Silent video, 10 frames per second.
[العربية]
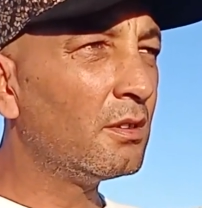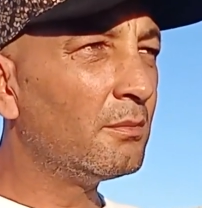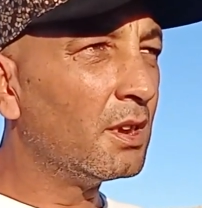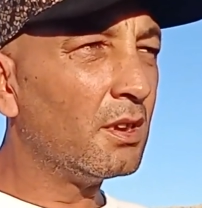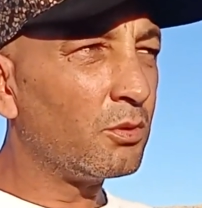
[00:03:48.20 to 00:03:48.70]

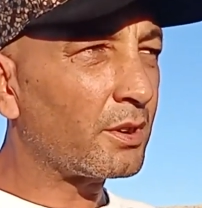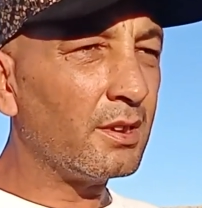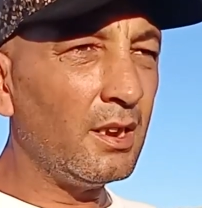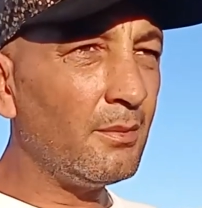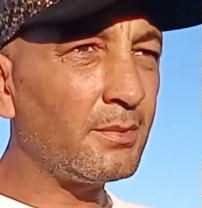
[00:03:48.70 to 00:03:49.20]
الورد
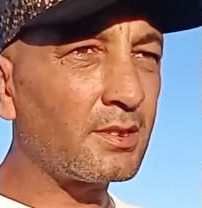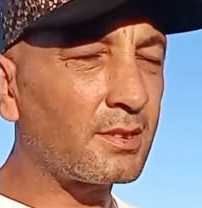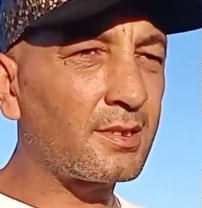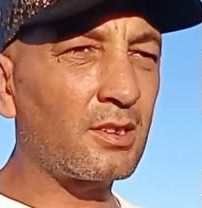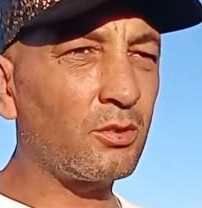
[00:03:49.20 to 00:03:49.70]
ديال عمتي
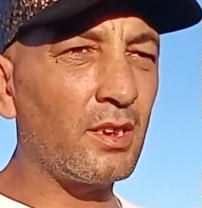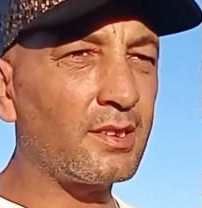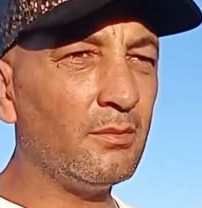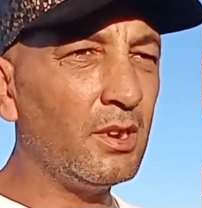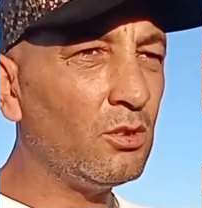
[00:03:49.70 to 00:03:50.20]
شد
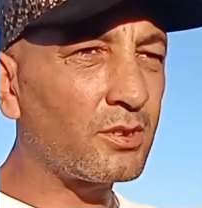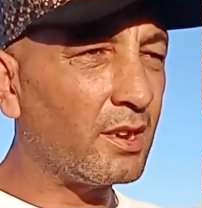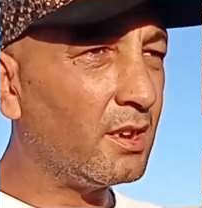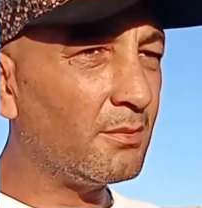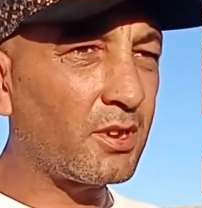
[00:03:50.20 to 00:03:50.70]
36 مليون
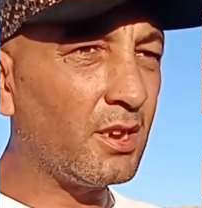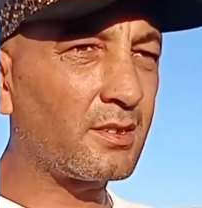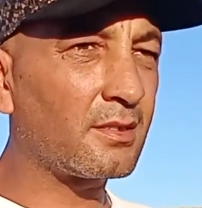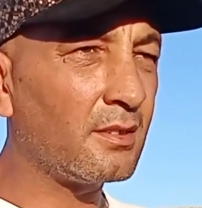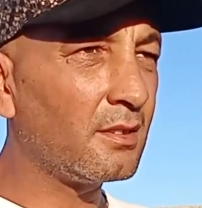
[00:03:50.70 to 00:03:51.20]
حتى هي
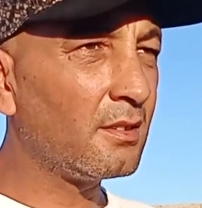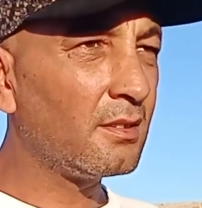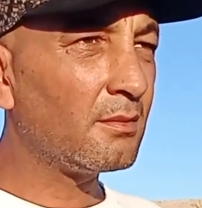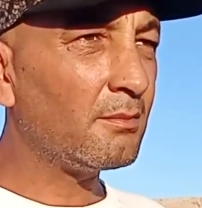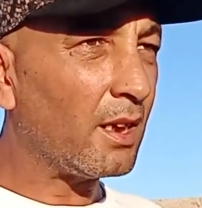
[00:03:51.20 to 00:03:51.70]
مشات
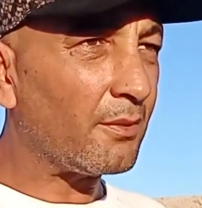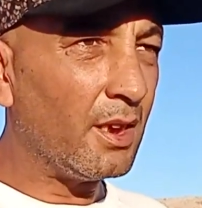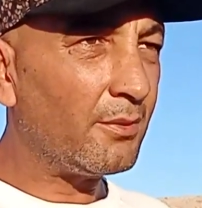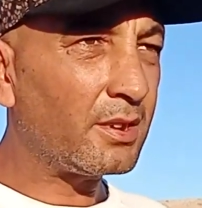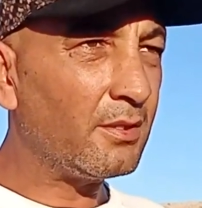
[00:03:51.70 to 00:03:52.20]
عرف
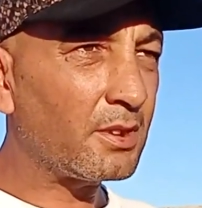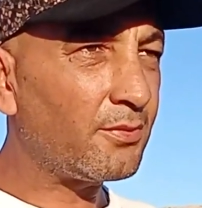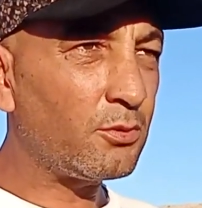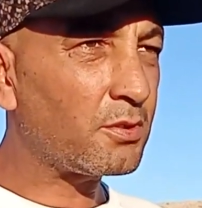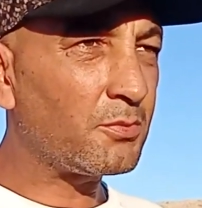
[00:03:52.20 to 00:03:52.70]
لها كيفاش
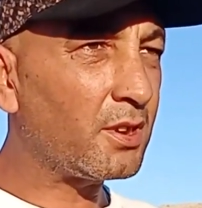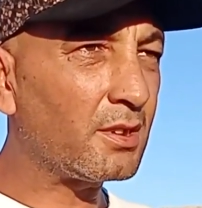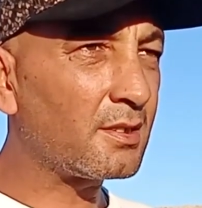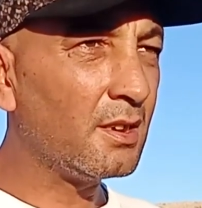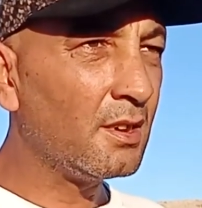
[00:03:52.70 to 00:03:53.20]
فلوس
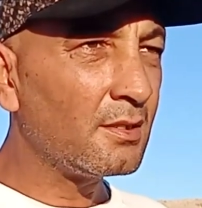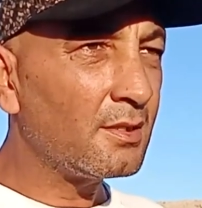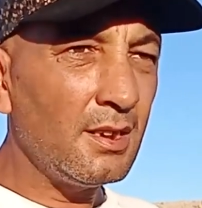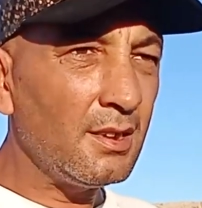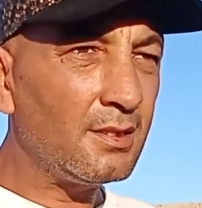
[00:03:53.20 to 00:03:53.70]
مشات
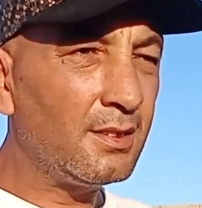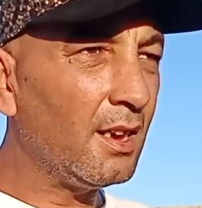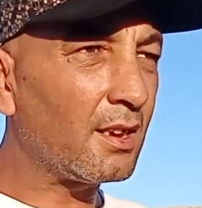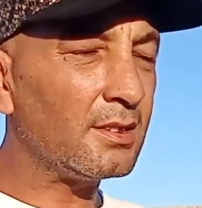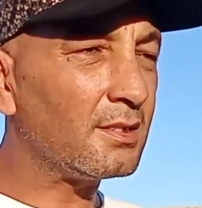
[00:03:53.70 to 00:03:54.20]
سيد
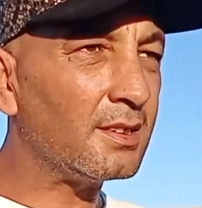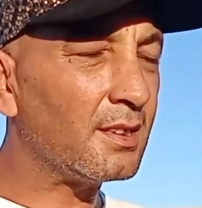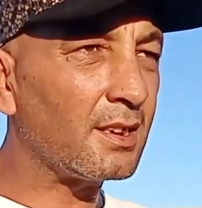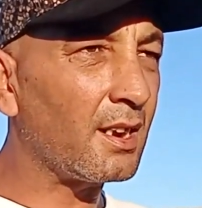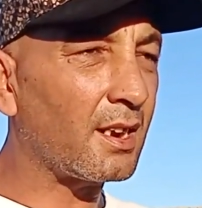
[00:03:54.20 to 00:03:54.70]
داخ
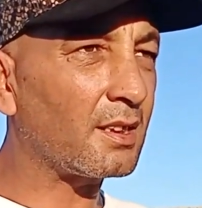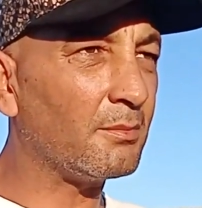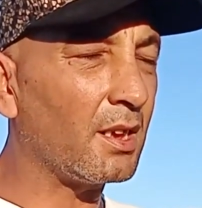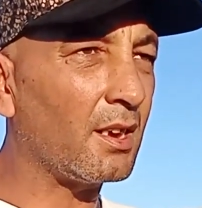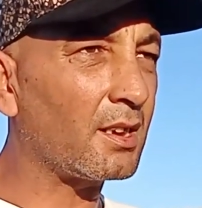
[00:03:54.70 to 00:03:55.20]
كيتيري راه
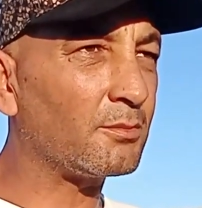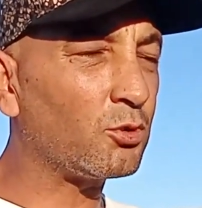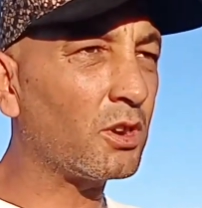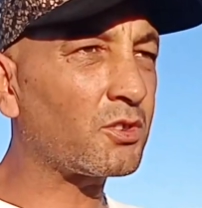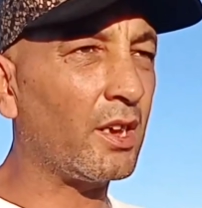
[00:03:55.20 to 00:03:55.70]
الخدمه راه
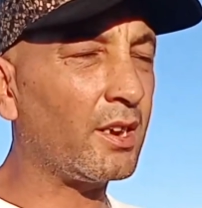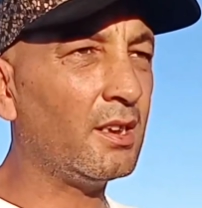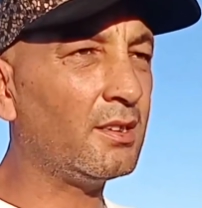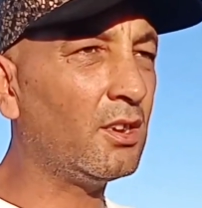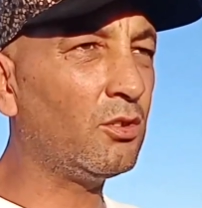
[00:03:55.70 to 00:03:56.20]
خدمته
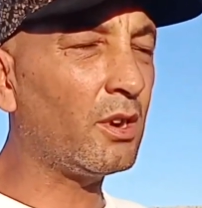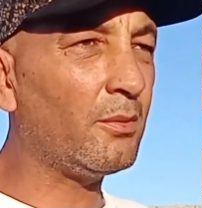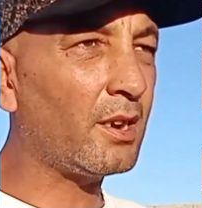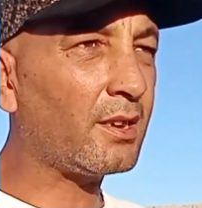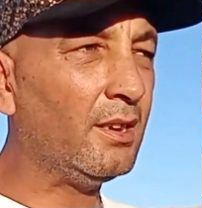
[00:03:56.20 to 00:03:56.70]
الشهريه ديالو راه
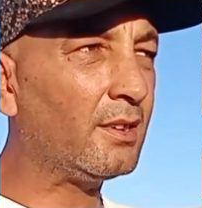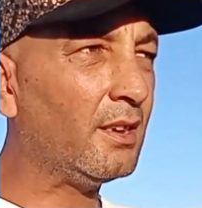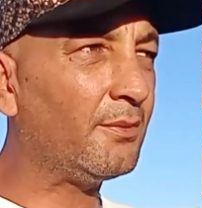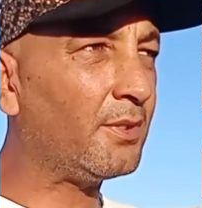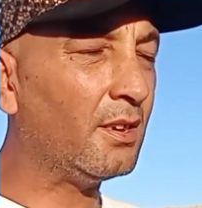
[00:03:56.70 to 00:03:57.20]
بارك عليه
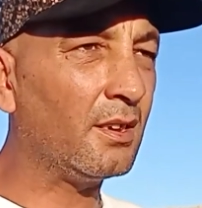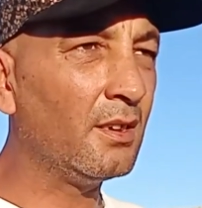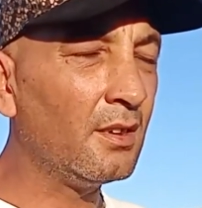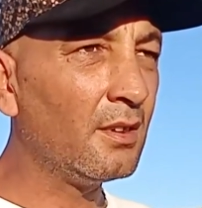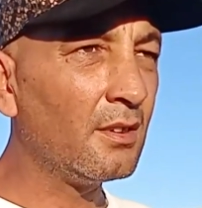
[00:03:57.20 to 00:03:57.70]
كافيه
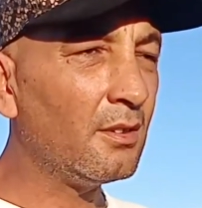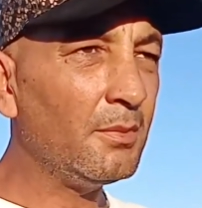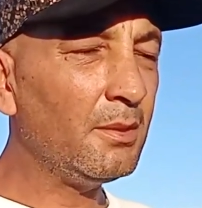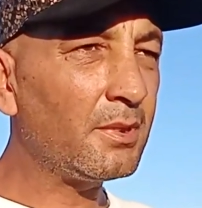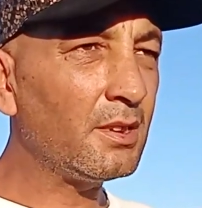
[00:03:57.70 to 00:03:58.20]

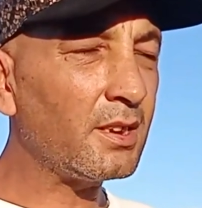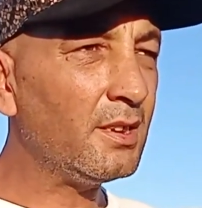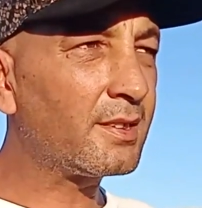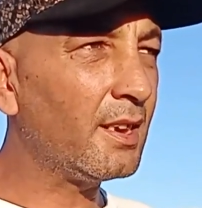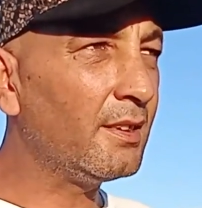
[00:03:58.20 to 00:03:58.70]
ما يمكنش
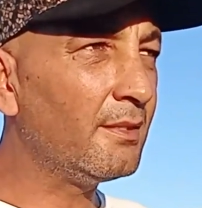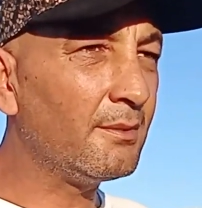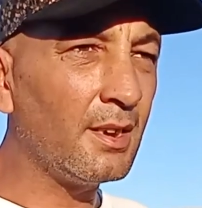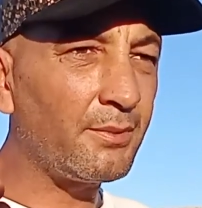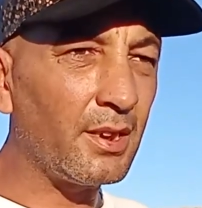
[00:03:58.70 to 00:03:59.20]

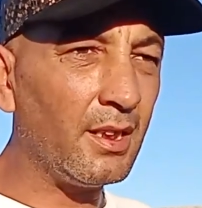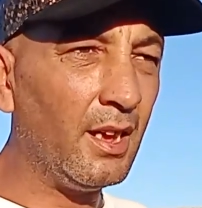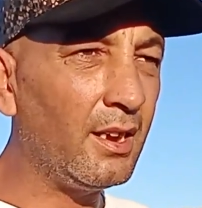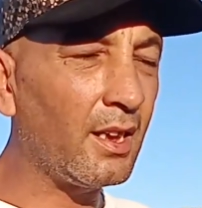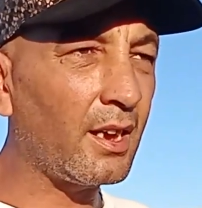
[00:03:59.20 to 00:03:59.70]
انسان في هذه
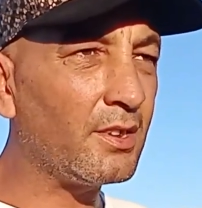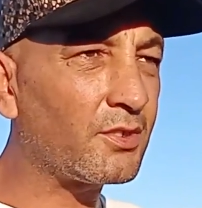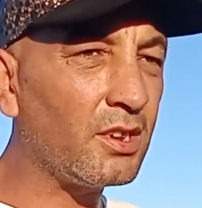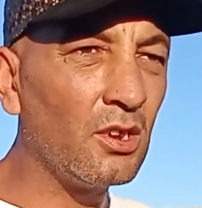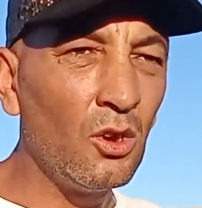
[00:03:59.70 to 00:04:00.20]
الحاله
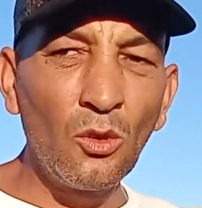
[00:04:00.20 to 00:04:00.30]
غيجي